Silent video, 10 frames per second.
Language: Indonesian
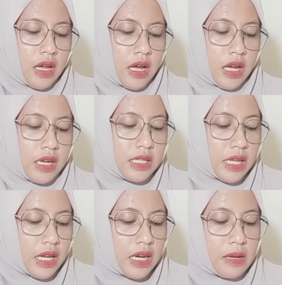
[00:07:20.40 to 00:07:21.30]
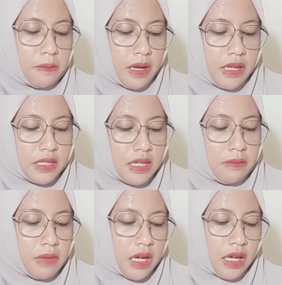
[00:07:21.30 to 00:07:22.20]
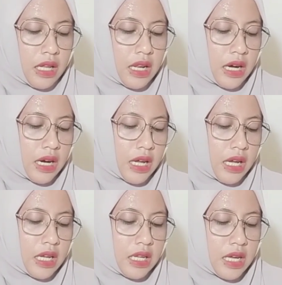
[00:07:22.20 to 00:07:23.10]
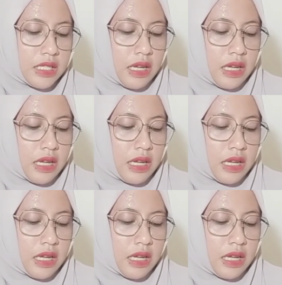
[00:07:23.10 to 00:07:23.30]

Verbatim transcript: Adik saya depresi, Mbak, kehilangan ayahnya.